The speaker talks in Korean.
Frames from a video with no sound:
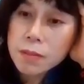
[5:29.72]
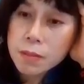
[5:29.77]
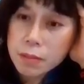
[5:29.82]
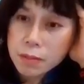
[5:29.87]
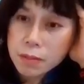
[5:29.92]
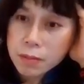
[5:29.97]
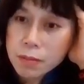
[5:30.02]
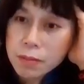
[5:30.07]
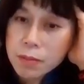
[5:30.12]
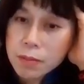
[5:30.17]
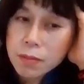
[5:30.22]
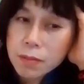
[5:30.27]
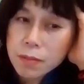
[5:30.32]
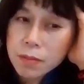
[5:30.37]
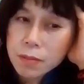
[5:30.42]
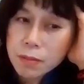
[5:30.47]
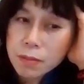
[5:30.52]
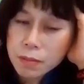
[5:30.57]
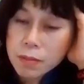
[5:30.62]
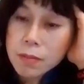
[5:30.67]

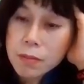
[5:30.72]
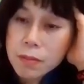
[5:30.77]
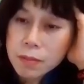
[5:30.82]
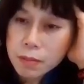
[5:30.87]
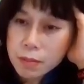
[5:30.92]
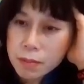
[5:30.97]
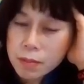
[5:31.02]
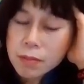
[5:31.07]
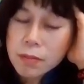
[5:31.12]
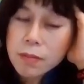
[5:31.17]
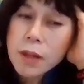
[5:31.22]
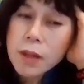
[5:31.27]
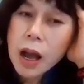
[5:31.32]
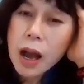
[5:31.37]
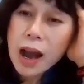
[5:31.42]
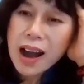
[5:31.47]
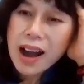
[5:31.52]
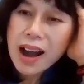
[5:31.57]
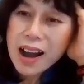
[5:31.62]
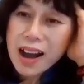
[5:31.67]
그래서
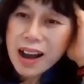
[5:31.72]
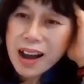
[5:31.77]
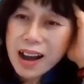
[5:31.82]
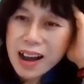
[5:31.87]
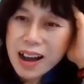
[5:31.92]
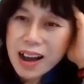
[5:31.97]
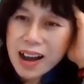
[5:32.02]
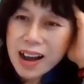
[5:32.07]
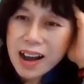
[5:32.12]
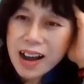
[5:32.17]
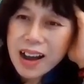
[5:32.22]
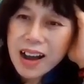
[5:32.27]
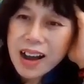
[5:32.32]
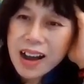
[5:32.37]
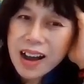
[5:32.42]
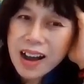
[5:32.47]
채용하게 아, 됐다.